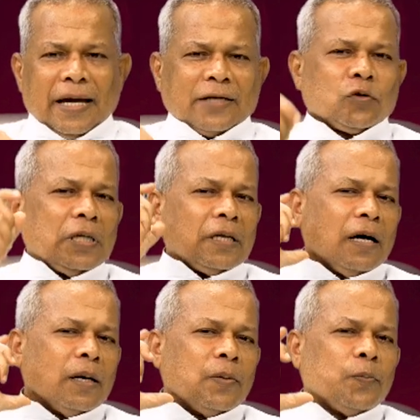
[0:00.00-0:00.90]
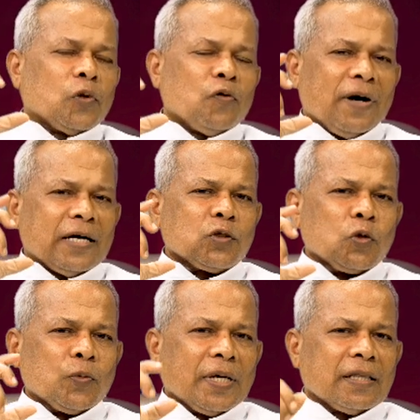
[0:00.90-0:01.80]
ஆக்சுவலி நான் பொதுவாக
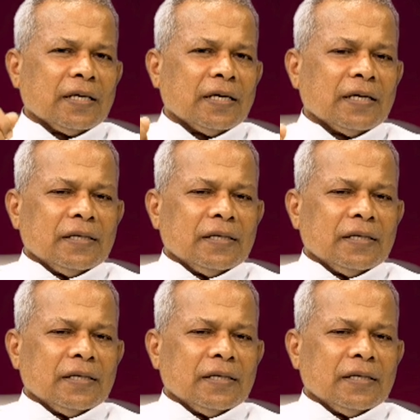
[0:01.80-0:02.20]
சொல்லுவேன் அந்த